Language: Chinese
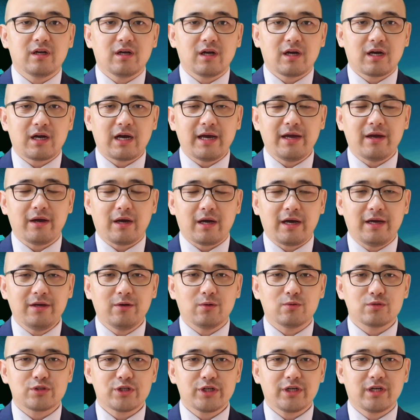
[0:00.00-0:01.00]
还还
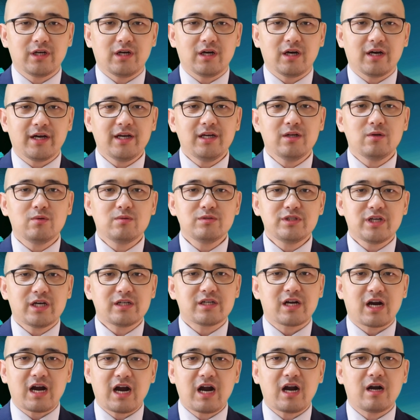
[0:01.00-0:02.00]
有这个黑龙江
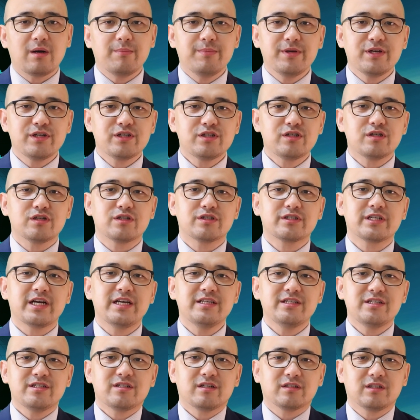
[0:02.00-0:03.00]
省哈尔滨市、山
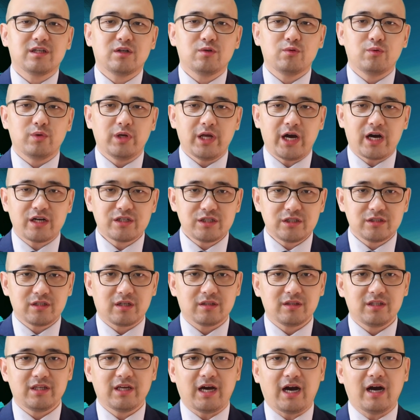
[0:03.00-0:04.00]
西省的吕梁市
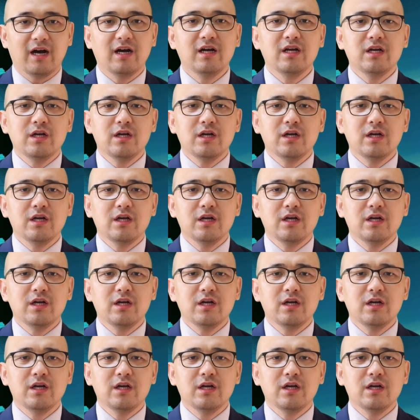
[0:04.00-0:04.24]
等地啊，